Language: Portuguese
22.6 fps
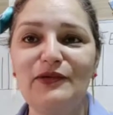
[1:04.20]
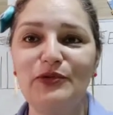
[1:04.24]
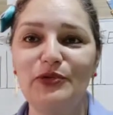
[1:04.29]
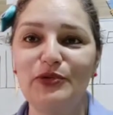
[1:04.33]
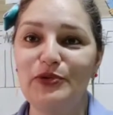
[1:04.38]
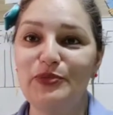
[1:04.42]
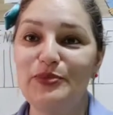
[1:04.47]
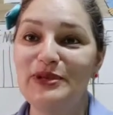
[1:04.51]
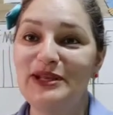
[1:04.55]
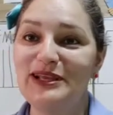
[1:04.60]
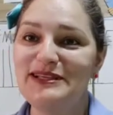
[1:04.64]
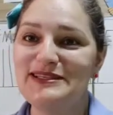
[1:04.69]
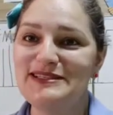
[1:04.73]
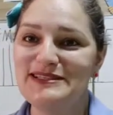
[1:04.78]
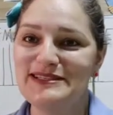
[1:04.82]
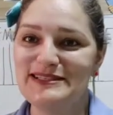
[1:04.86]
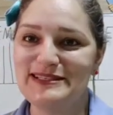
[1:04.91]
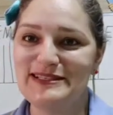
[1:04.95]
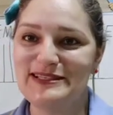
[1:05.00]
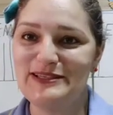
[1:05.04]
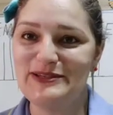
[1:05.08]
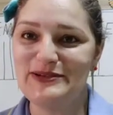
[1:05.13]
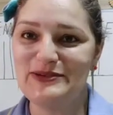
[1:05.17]
do
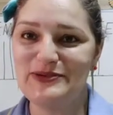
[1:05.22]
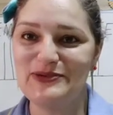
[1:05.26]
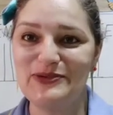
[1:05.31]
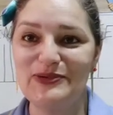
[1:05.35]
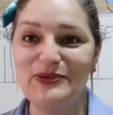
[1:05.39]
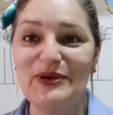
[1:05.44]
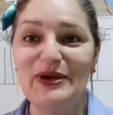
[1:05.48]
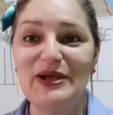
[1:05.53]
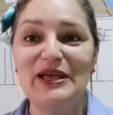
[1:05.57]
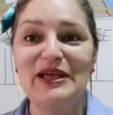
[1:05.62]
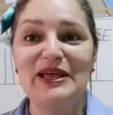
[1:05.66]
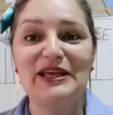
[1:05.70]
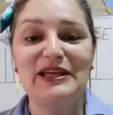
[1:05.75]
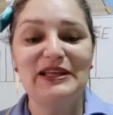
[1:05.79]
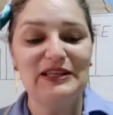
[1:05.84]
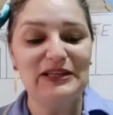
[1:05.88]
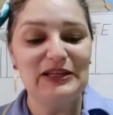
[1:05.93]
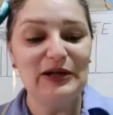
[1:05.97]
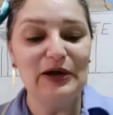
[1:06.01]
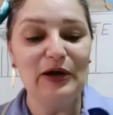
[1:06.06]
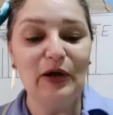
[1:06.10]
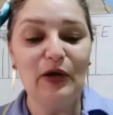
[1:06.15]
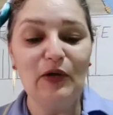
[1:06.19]
Brasil.
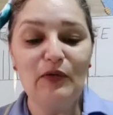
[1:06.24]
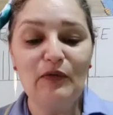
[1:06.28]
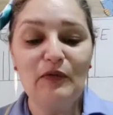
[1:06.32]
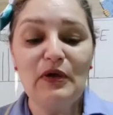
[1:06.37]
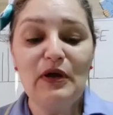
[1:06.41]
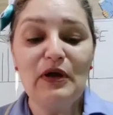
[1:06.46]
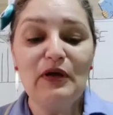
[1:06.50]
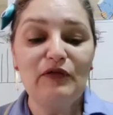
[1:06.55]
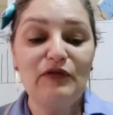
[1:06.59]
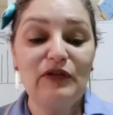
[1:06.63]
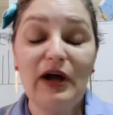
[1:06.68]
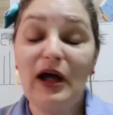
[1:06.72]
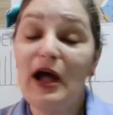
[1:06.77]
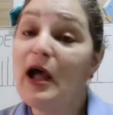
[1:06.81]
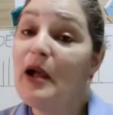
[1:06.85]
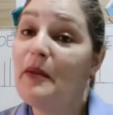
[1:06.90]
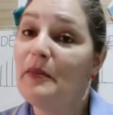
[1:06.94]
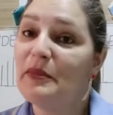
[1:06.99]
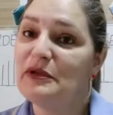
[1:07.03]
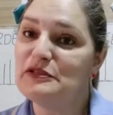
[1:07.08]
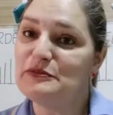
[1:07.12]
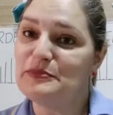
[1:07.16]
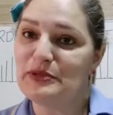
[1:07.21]
Então, ah,
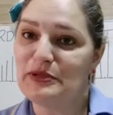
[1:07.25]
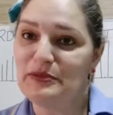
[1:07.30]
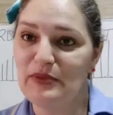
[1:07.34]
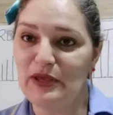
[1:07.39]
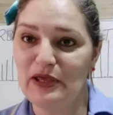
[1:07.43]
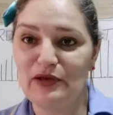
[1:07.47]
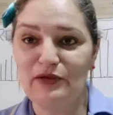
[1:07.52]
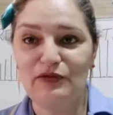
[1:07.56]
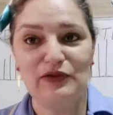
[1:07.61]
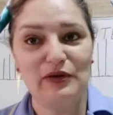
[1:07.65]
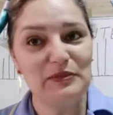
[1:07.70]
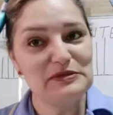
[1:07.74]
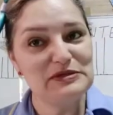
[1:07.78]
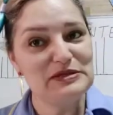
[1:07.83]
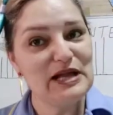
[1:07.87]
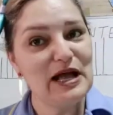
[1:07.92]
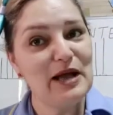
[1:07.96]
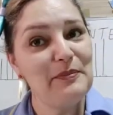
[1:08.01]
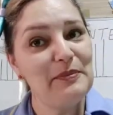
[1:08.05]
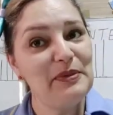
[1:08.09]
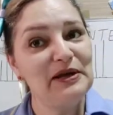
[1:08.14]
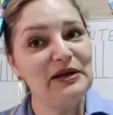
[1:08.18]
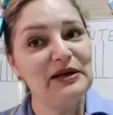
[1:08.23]
mas primeiro vamos
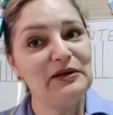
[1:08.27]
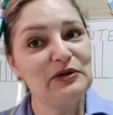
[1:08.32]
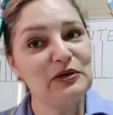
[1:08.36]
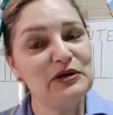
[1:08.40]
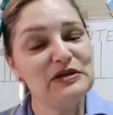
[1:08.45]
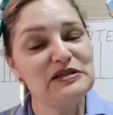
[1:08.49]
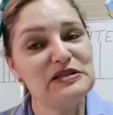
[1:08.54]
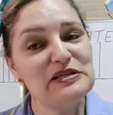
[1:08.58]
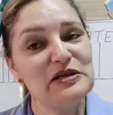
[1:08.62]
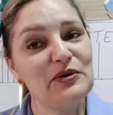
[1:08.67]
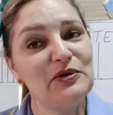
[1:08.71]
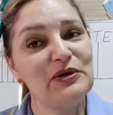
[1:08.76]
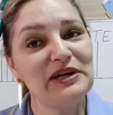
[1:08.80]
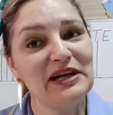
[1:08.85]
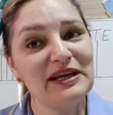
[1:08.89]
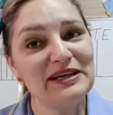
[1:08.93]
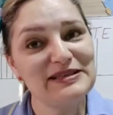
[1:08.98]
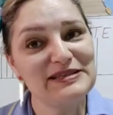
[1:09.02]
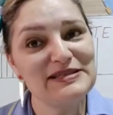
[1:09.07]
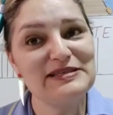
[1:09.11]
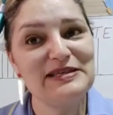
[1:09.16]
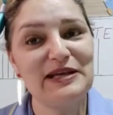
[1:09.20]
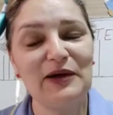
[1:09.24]
lá para a nossa
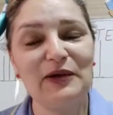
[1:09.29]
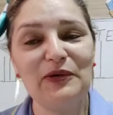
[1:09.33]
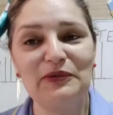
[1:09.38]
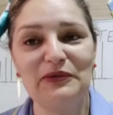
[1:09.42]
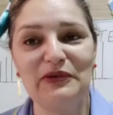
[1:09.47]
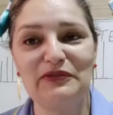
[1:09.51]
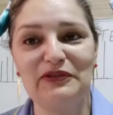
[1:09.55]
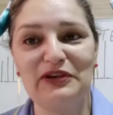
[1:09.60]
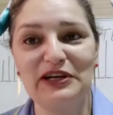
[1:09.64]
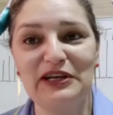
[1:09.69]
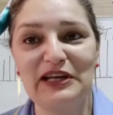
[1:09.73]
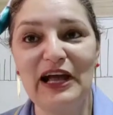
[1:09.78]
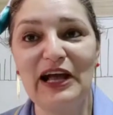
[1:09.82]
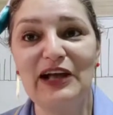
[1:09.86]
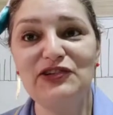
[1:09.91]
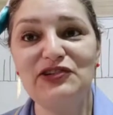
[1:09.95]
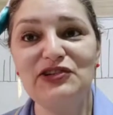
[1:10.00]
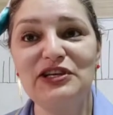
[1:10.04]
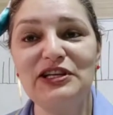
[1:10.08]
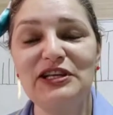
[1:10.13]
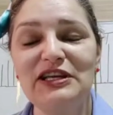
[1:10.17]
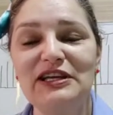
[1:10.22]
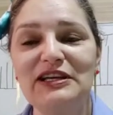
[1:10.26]
oração, não é
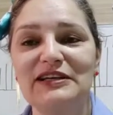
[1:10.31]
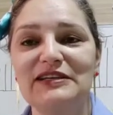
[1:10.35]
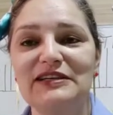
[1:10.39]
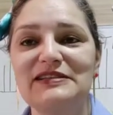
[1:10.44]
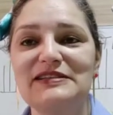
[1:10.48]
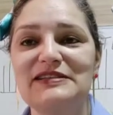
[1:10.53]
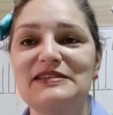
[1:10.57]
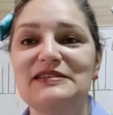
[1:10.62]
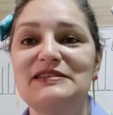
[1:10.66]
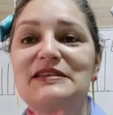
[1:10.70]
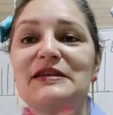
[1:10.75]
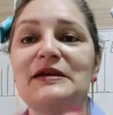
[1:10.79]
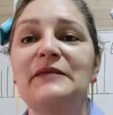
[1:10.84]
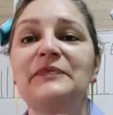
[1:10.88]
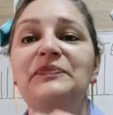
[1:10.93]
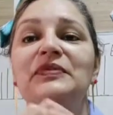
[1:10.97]
verdade, crianças?